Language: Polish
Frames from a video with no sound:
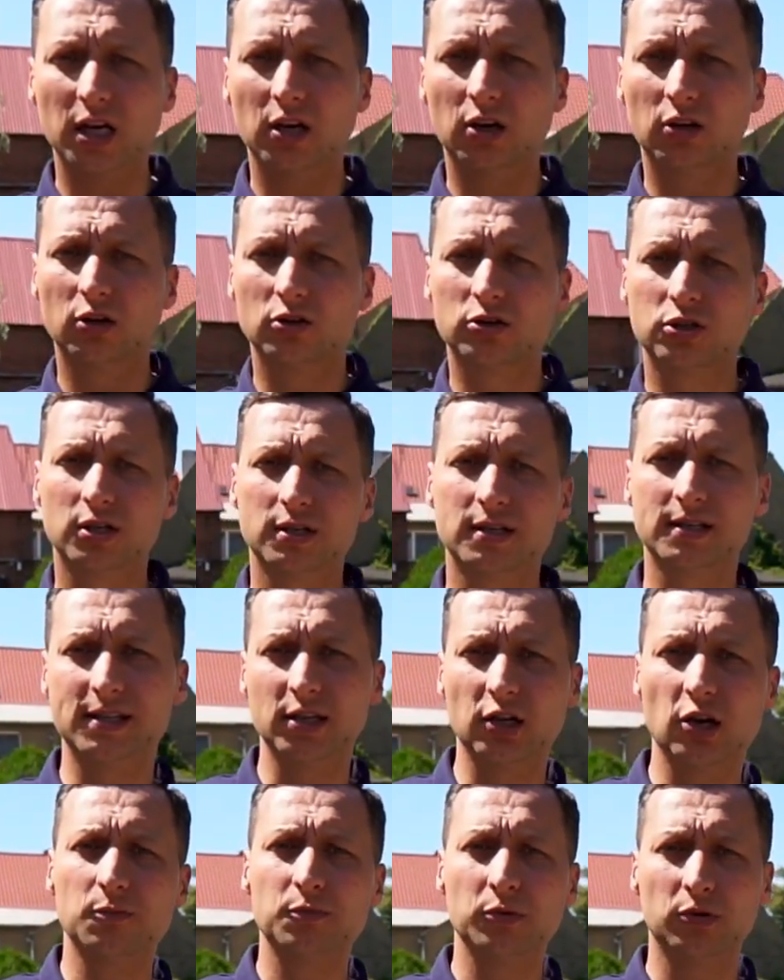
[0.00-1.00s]
do
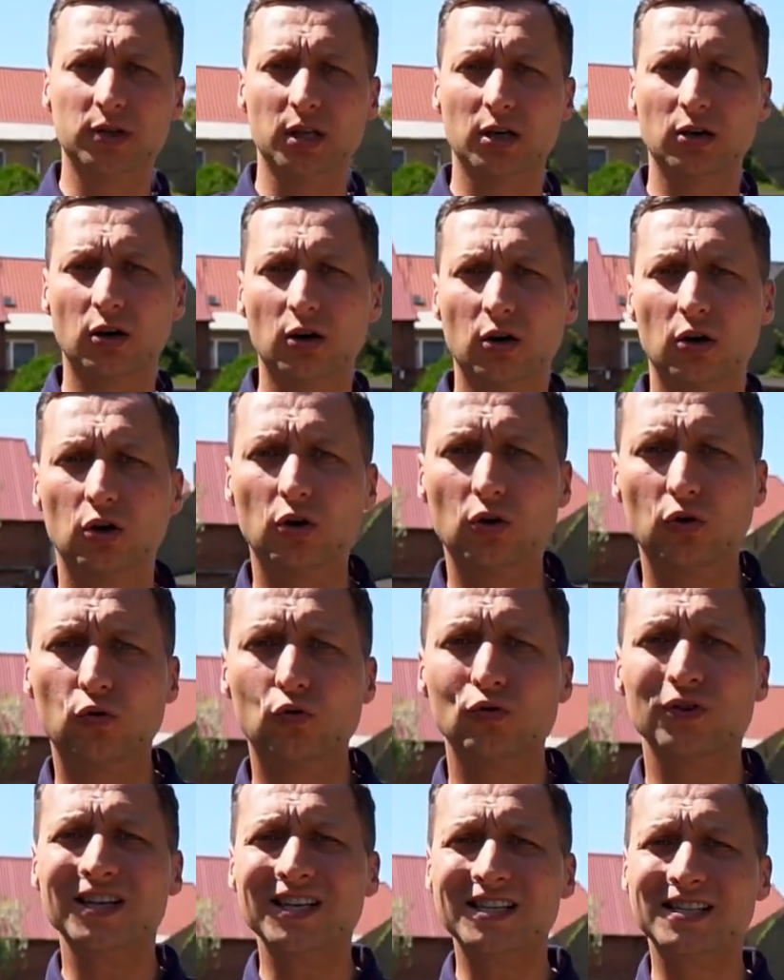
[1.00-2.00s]
1945
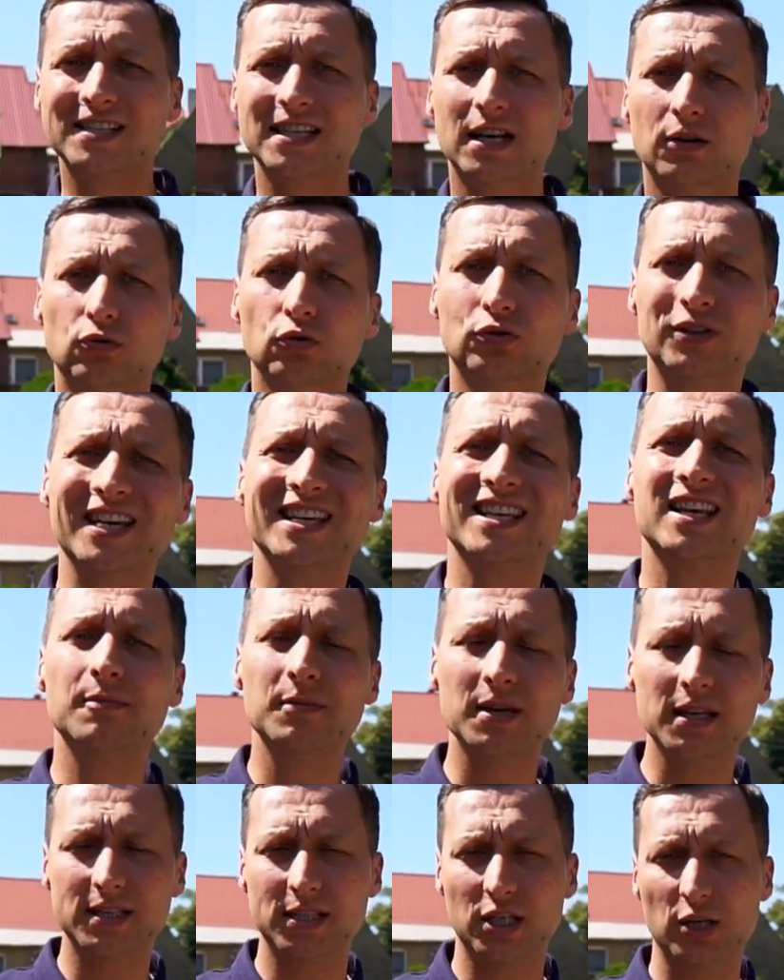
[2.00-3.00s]
roku istniał tutaj
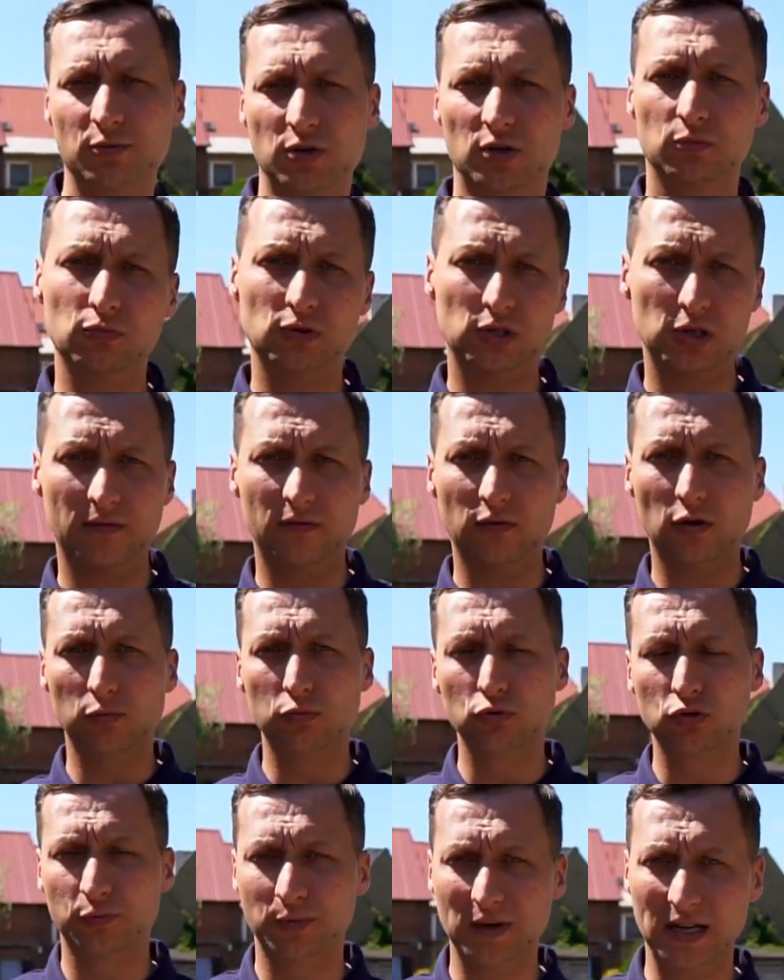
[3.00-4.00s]
niemiecki przymusowy
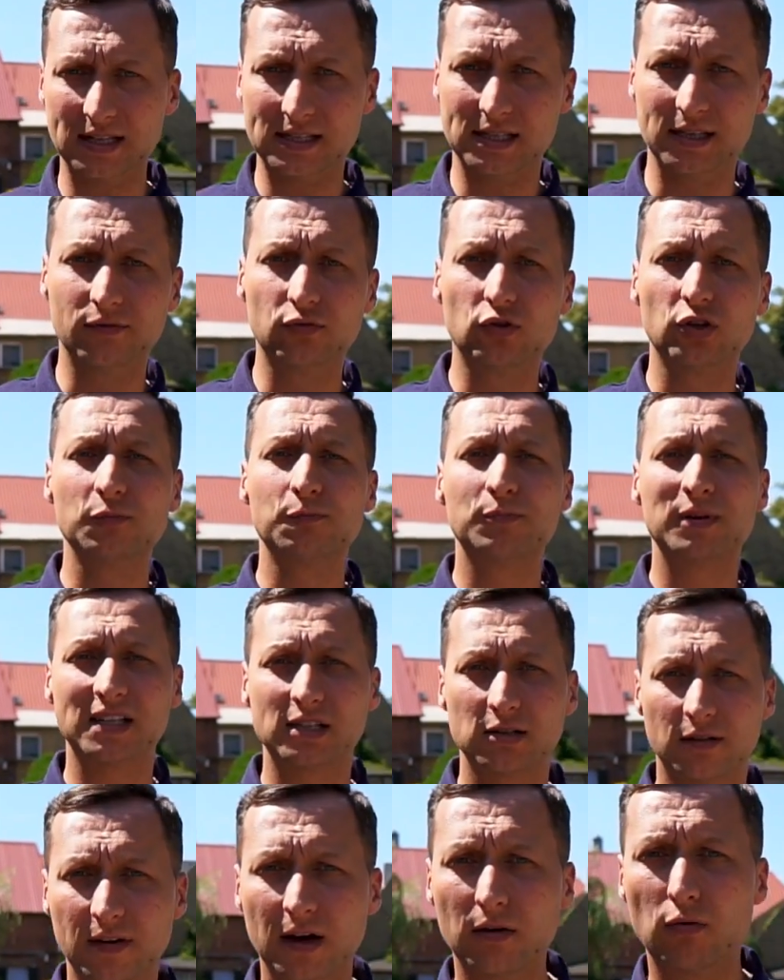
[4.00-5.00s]
obóz pracy, w którym
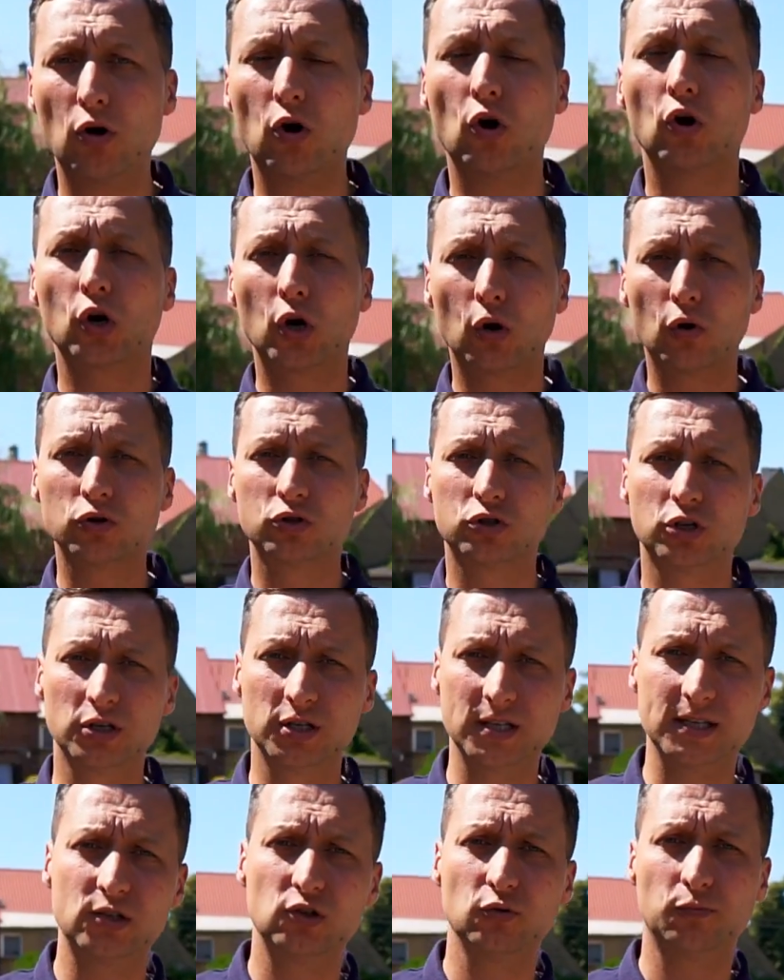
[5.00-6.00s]
pracowało około
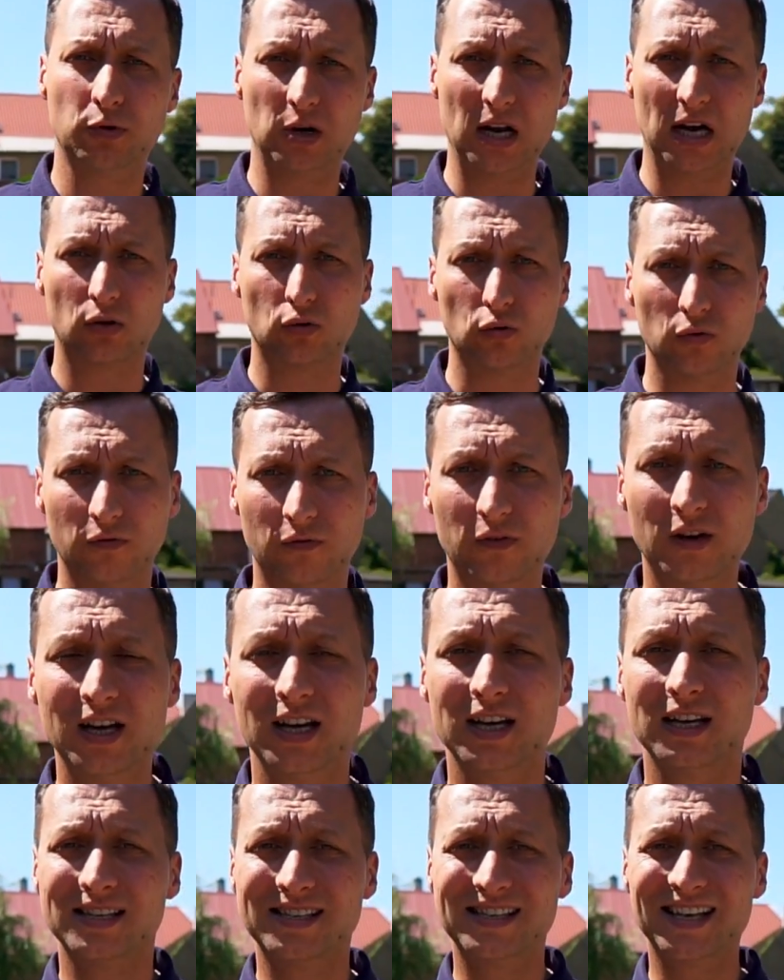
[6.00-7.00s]
40 Polaków.
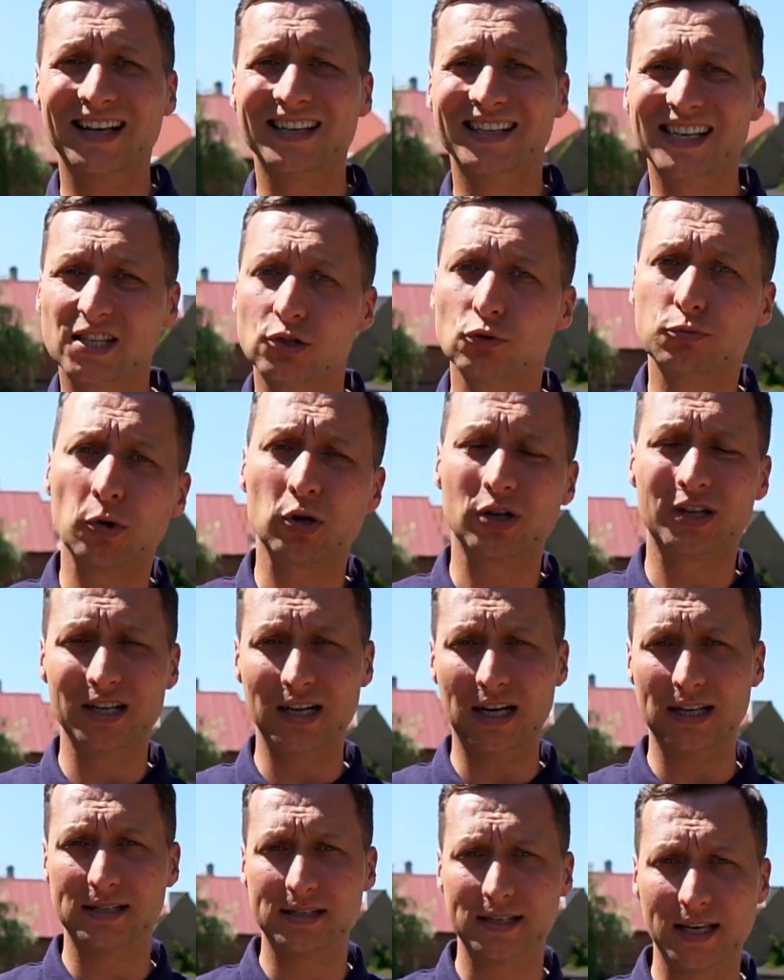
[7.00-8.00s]
Za
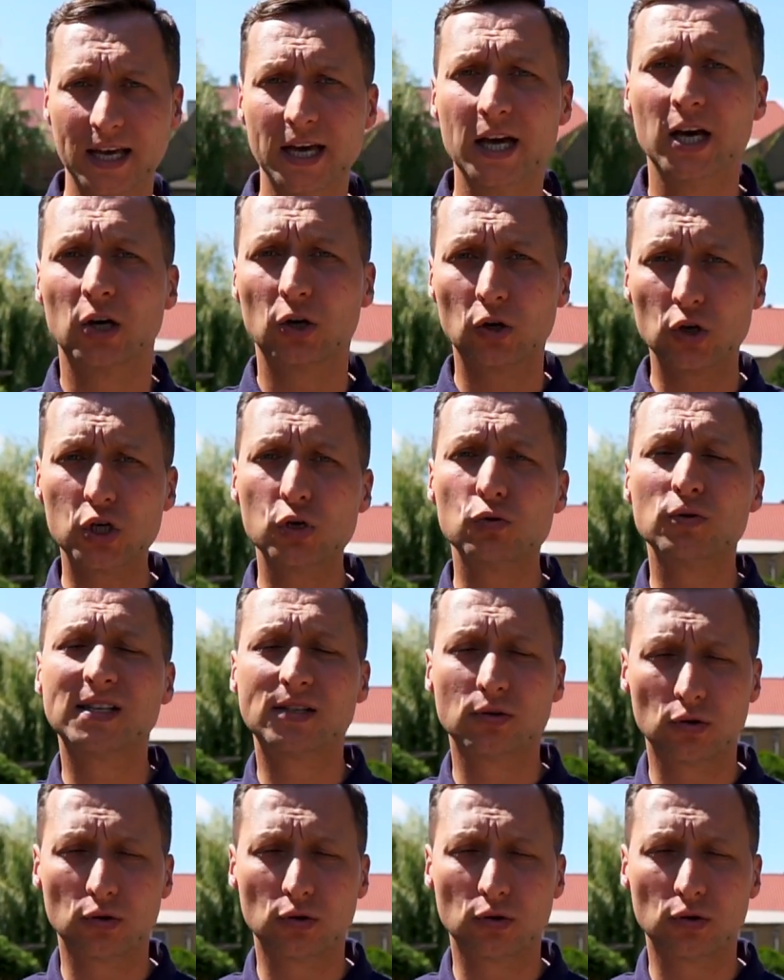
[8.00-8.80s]
niesubordynację groziły